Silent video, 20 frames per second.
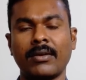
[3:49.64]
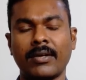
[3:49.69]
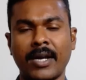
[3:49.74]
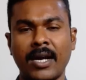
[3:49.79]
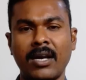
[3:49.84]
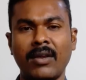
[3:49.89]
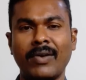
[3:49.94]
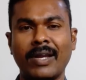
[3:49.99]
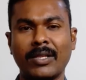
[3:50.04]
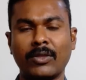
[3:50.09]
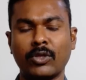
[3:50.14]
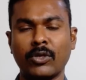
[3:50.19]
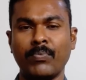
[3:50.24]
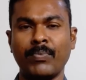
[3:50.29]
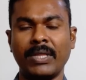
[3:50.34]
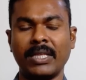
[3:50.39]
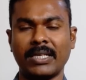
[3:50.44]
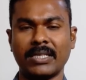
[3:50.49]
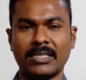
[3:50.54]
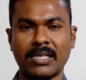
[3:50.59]
రెండు వేల
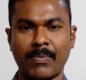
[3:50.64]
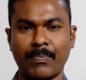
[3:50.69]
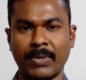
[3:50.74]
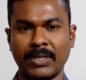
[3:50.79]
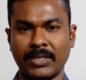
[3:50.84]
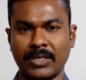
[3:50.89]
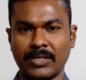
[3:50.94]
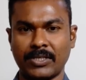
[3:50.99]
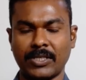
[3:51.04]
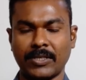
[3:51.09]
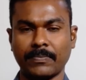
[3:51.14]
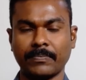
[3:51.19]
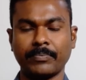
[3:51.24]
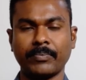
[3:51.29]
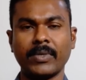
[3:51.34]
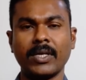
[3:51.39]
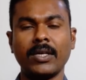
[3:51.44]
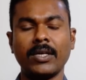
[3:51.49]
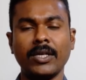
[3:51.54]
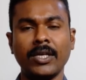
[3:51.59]
తొమ్మిదికి సంబంధించి
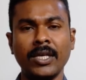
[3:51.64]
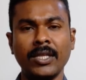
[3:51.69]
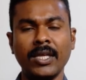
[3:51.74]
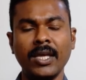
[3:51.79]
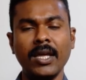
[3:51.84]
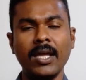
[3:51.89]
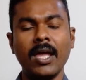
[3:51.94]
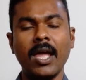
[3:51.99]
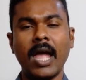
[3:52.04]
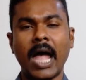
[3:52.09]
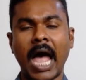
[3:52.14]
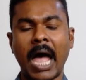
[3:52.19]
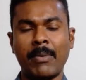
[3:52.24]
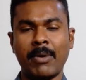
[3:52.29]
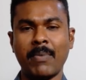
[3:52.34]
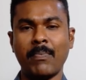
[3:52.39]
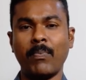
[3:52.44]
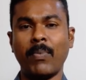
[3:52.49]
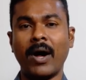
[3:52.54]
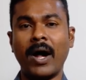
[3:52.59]
ఇది ఆమె
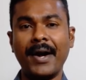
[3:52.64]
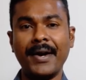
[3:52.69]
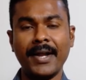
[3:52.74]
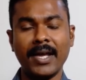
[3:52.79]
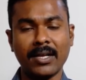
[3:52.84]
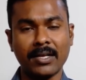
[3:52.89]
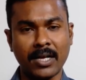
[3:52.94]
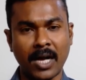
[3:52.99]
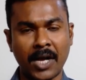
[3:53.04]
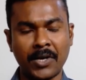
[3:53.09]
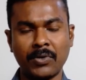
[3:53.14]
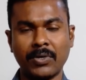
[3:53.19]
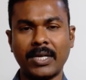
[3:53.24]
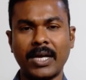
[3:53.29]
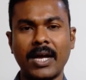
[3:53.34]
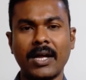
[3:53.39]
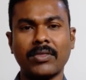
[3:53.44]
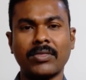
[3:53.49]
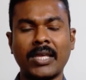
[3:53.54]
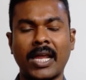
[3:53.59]
బర్త్డే
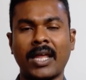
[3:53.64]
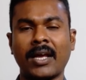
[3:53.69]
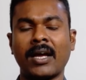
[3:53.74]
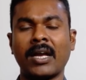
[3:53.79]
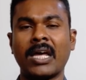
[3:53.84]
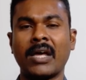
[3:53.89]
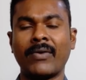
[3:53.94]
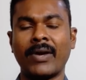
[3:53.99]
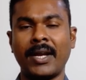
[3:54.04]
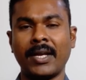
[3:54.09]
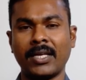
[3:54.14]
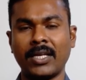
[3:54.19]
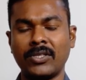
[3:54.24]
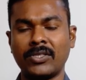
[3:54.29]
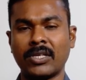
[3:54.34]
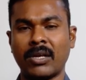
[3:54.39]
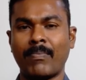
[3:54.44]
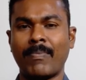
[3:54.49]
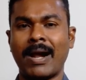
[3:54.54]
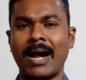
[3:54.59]
కానుగ్గా తెలంగాణ వారికి
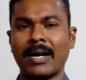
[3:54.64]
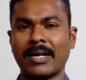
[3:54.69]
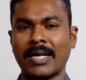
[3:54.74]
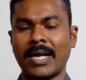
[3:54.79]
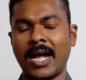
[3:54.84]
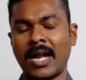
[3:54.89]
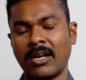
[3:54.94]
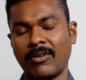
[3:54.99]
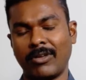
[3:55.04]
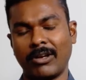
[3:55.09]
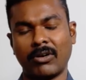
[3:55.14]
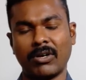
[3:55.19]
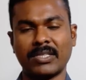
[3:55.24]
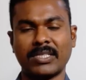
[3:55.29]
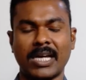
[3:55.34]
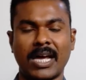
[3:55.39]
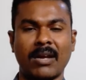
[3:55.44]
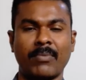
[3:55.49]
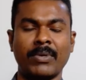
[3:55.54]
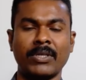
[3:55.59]
ఇచ్చిన మాట వీళ్ళు కూడా
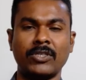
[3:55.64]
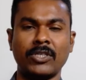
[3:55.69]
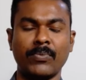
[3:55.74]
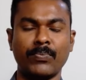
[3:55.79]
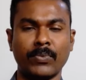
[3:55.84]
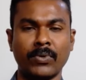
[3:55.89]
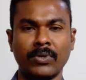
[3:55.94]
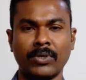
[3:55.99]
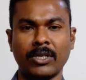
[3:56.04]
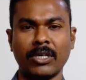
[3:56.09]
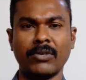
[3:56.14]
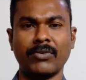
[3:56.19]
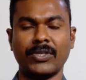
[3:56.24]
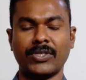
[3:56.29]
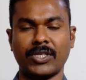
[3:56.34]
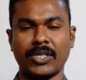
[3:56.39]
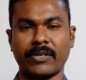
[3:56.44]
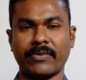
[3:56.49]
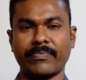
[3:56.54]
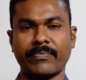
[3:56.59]
చాలామంది చెప్పుకుంటూనే
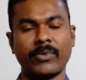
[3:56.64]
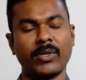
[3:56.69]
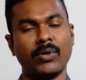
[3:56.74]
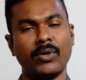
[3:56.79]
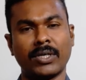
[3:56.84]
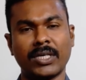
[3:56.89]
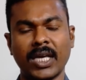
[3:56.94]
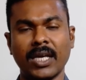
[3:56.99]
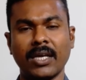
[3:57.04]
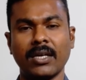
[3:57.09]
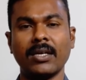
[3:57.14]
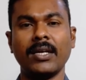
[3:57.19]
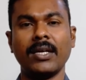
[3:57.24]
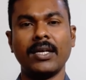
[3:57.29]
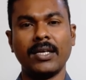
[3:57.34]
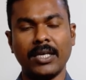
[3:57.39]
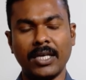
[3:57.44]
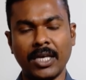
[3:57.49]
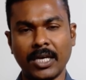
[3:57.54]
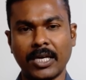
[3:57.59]
వచ్చారు ఓకే
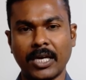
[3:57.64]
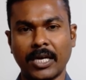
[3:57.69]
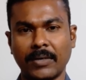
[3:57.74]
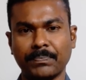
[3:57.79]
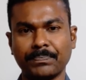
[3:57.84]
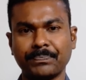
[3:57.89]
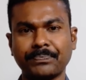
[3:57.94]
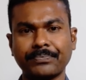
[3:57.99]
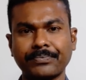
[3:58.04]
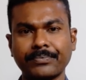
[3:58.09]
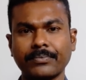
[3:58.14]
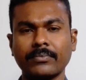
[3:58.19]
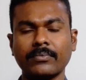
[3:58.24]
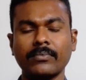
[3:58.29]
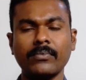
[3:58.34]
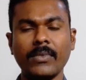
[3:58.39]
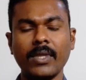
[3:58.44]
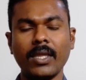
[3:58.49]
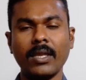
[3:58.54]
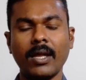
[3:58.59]
ఇక
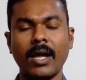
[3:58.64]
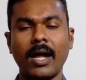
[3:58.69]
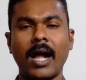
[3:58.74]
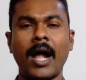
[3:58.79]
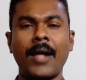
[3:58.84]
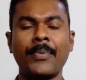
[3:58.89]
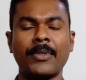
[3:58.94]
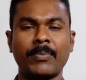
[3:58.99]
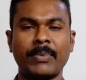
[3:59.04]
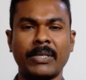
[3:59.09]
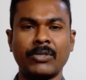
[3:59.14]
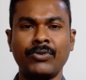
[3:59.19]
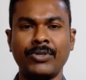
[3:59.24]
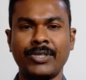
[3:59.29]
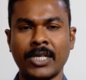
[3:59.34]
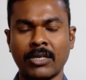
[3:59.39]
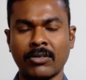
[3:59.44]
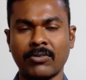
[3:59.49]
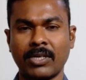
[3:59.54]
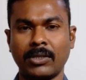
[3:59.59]
ఆంధ్రప్రదేశ్
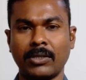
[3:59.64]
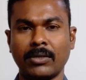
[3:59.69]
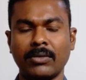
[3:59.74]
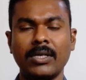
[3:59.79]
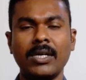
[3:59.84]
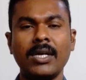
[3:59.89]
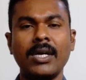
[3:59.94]
విషయానికి వద్దాం